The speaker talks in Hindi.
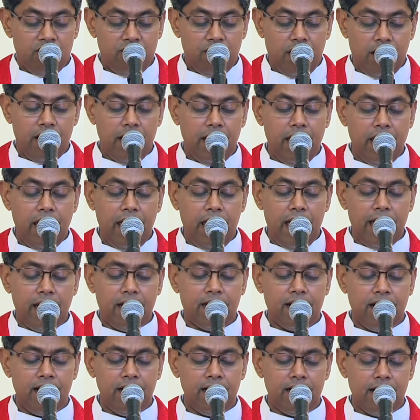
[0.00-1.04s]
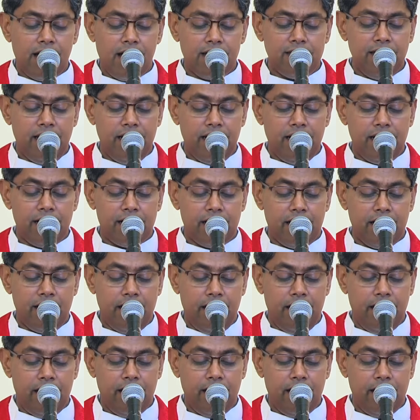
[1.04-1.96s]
वह एक घंटा दिन रहे